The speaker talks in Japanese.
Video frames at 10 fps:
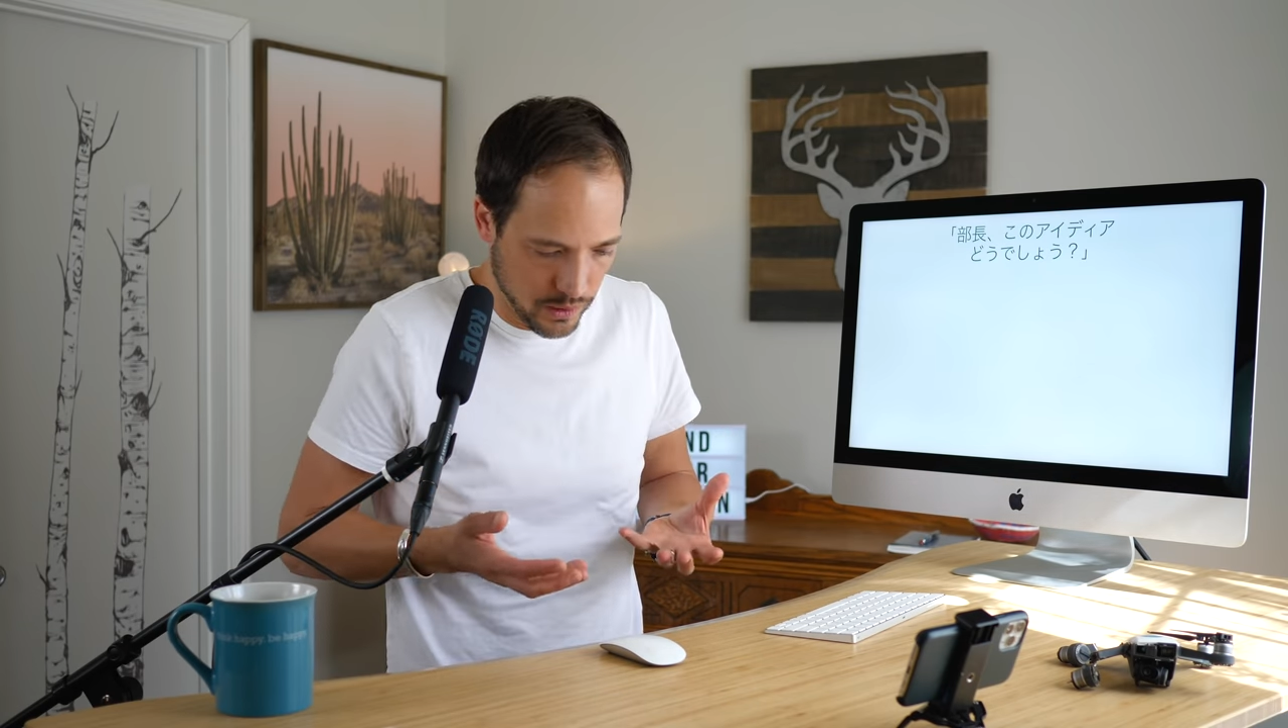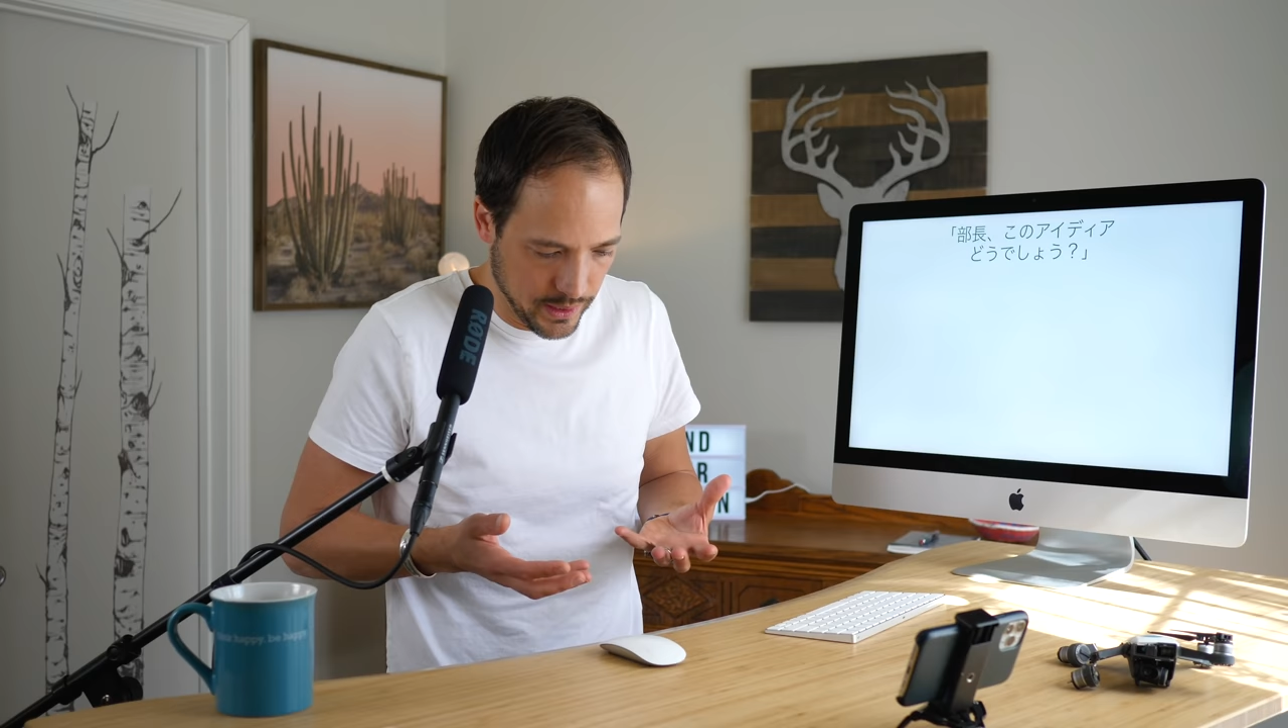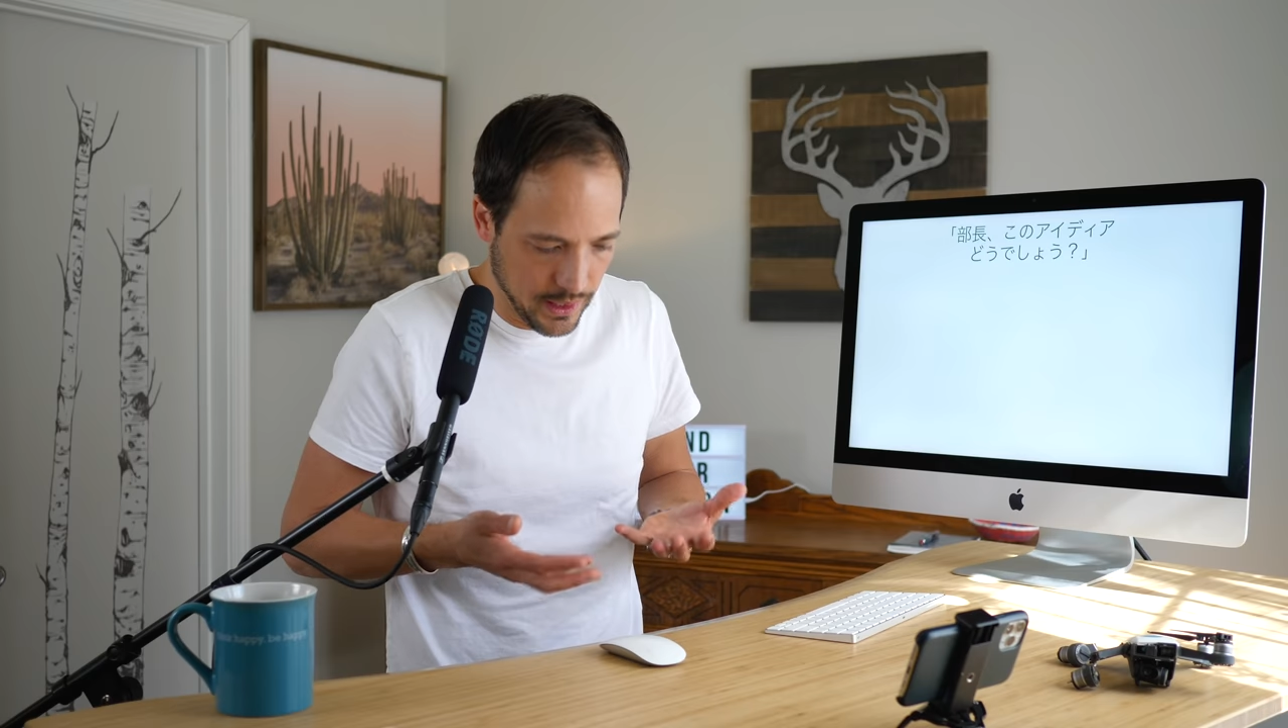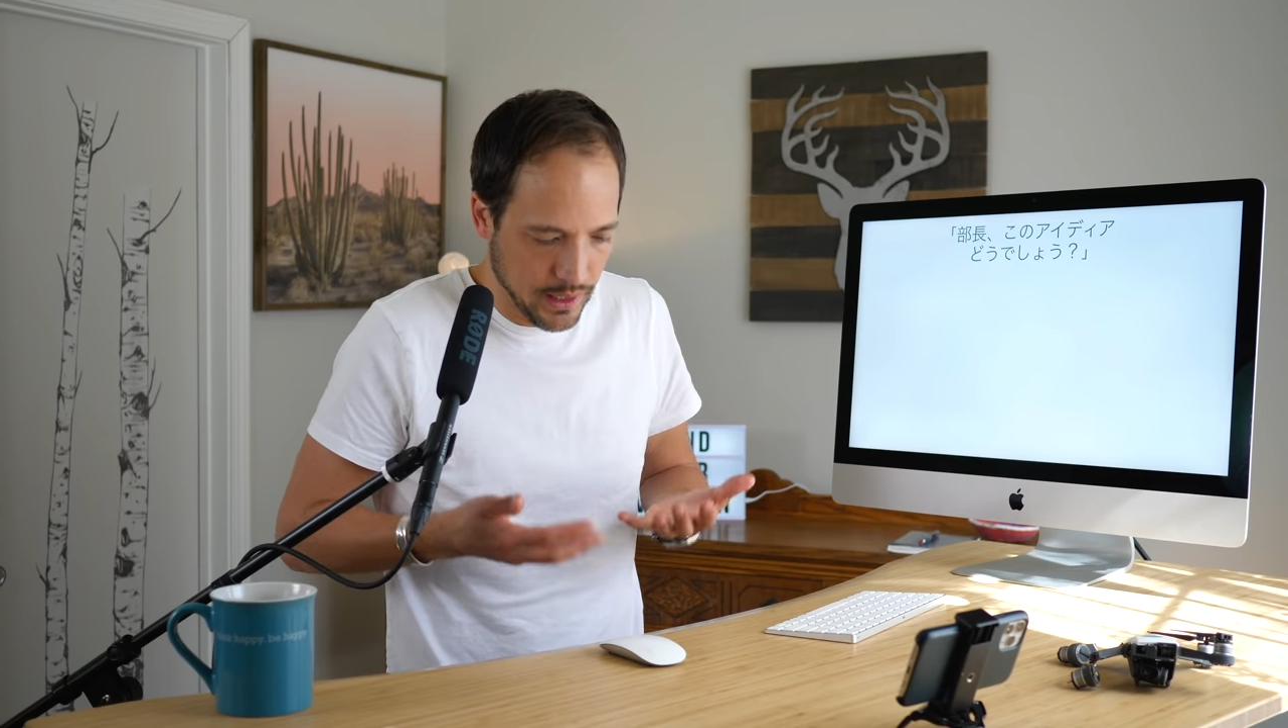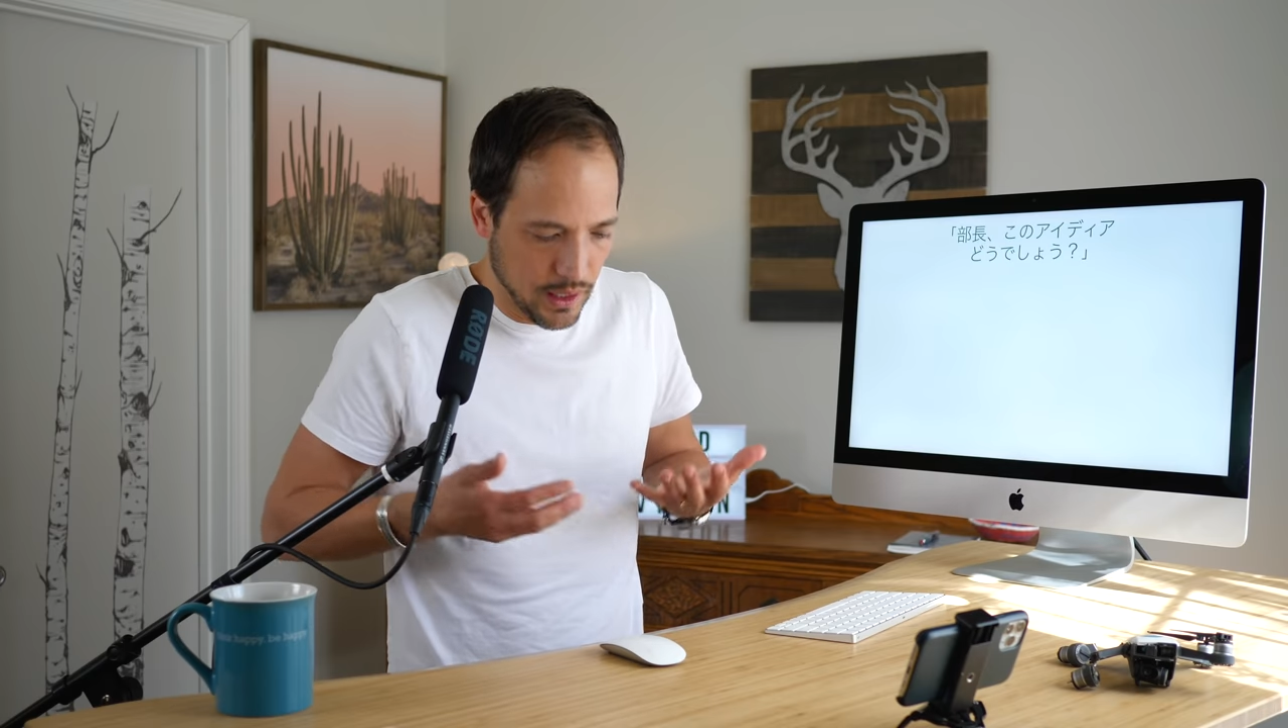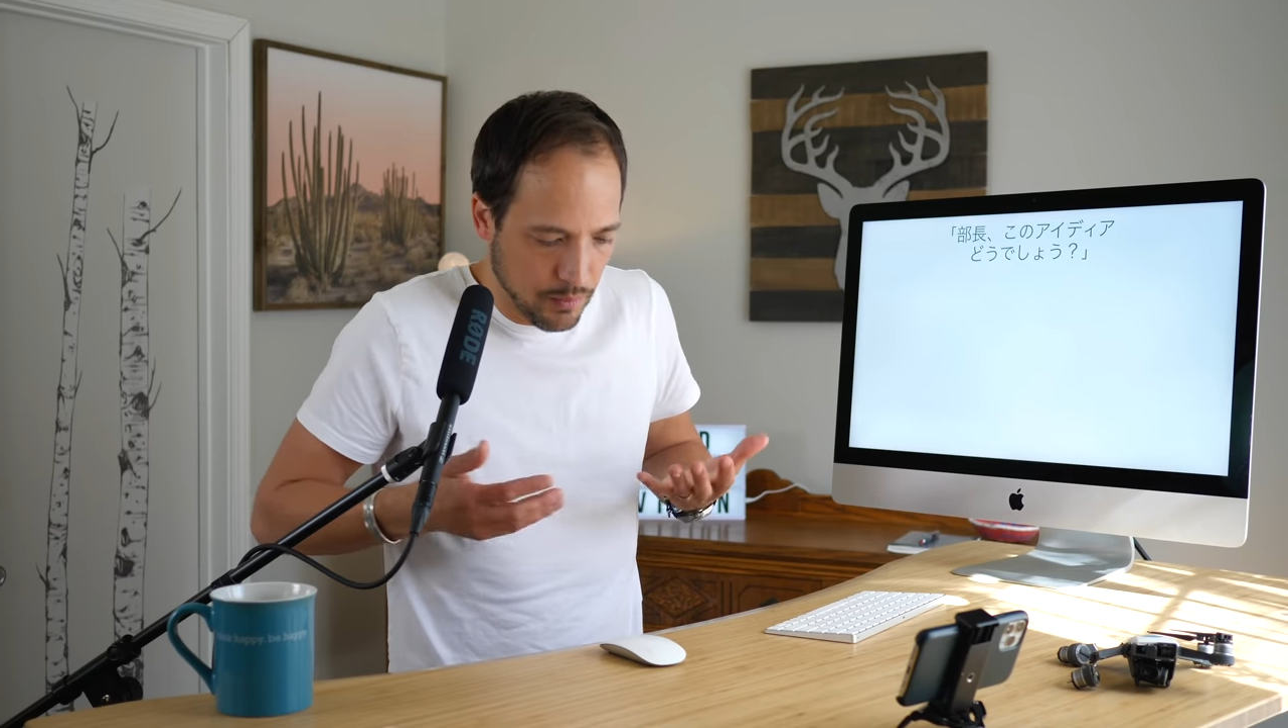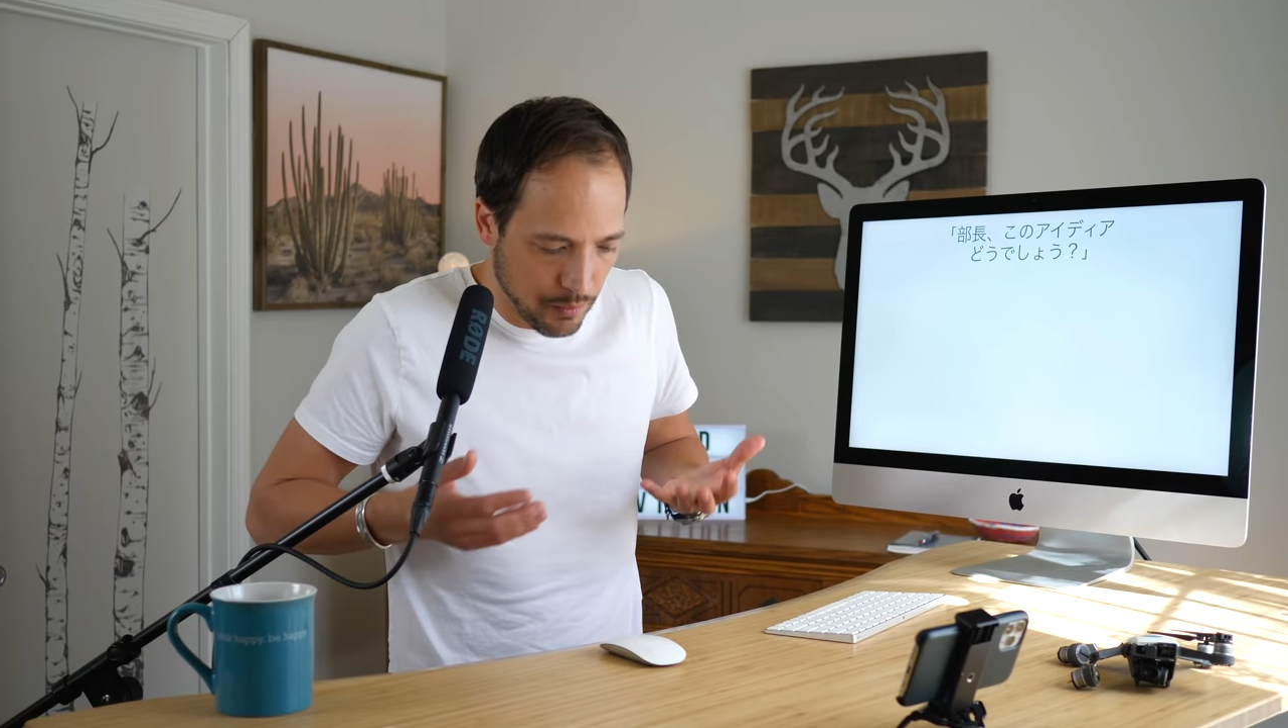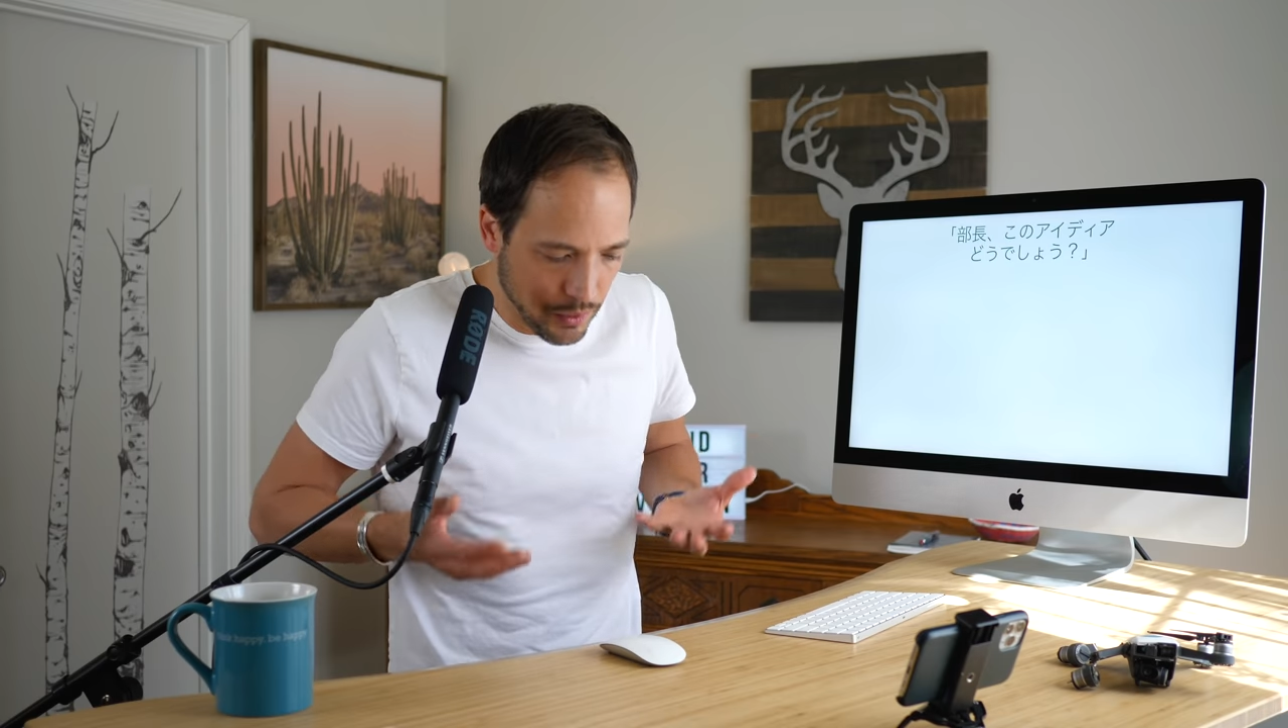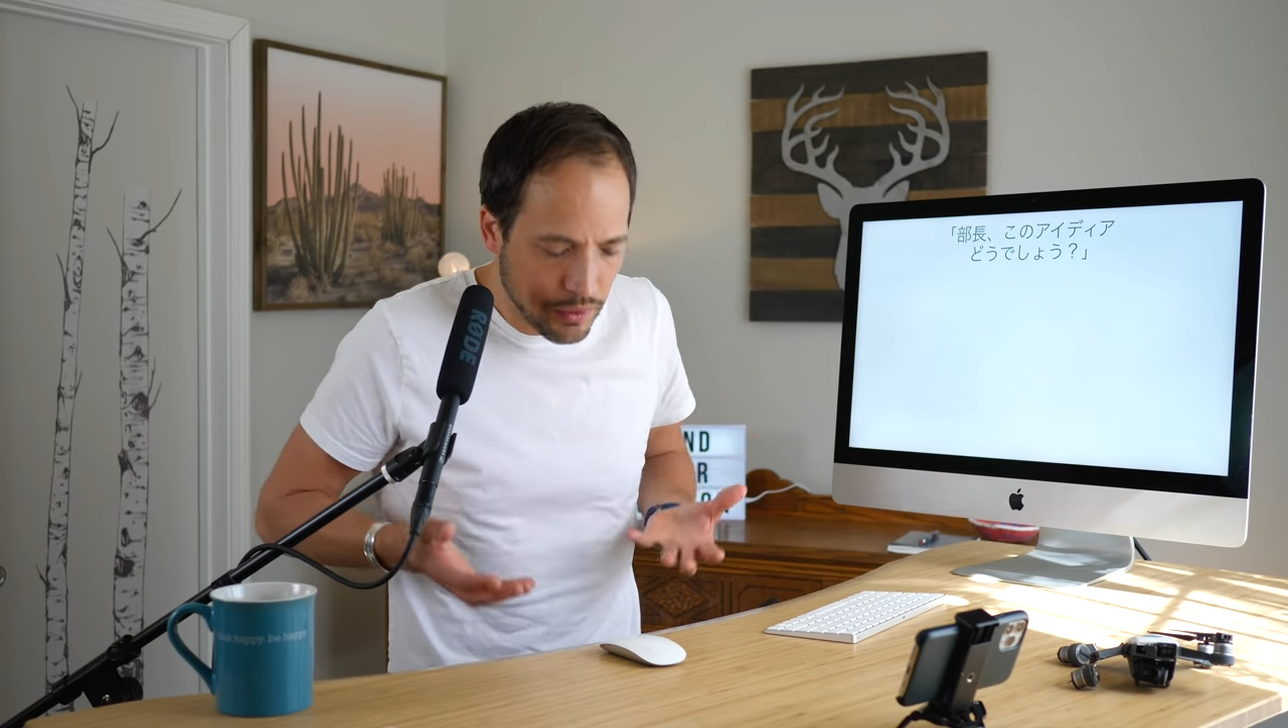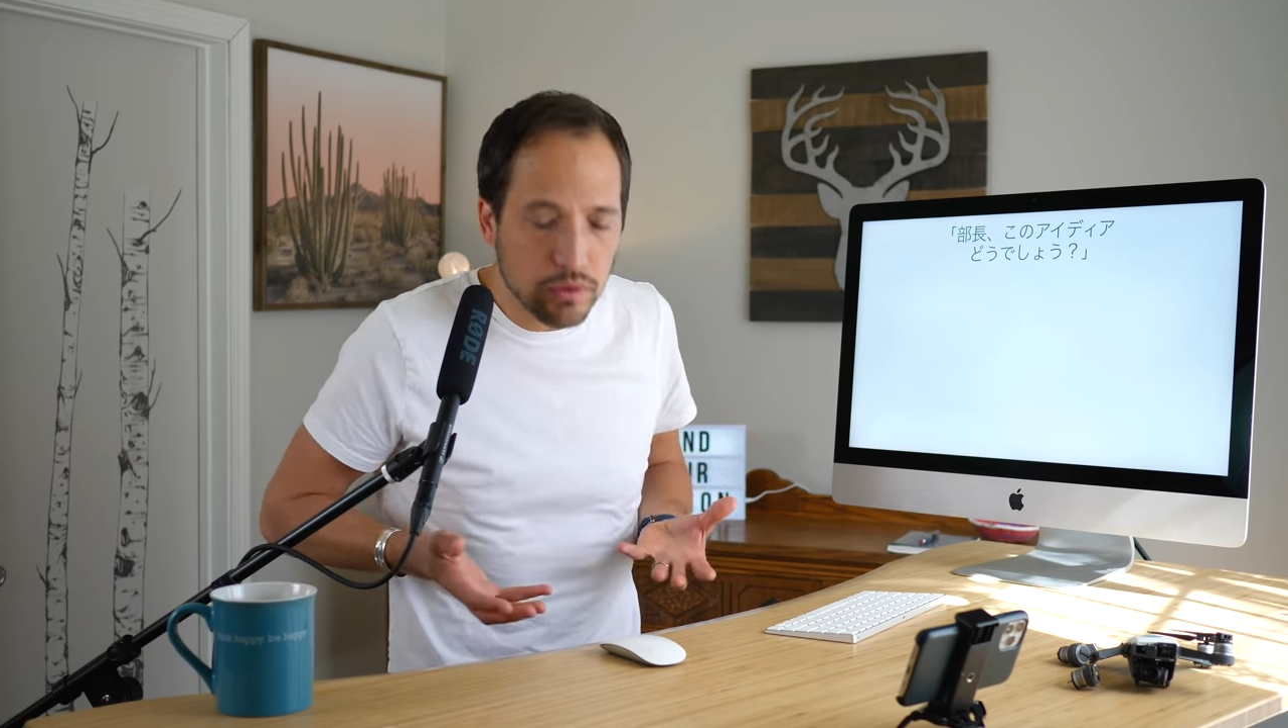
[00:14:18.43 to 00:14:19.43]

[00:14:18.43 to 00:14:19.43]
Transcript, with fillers: ね、もっ